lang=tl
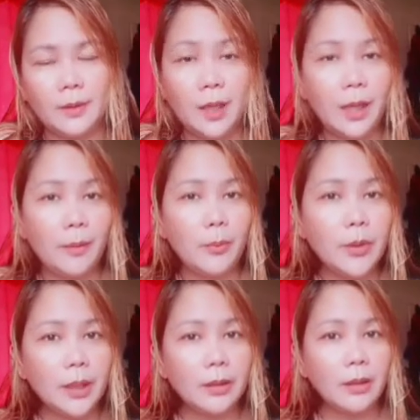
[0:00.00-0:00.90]

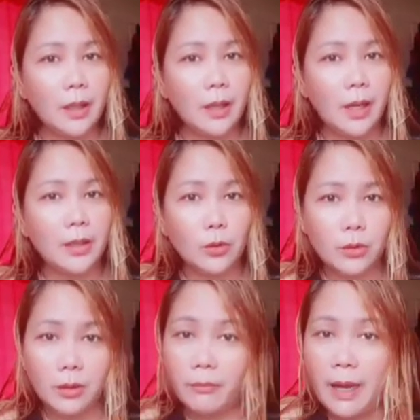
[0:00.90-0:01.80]
Kakapuyat din kaya
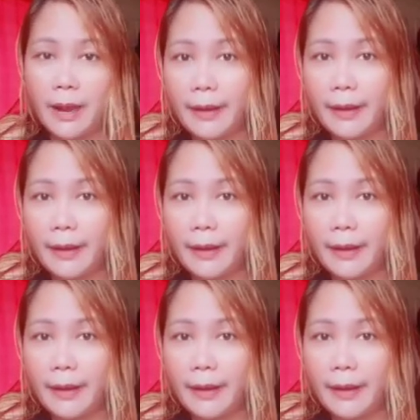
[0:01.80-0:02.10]
yun, ba? Diba?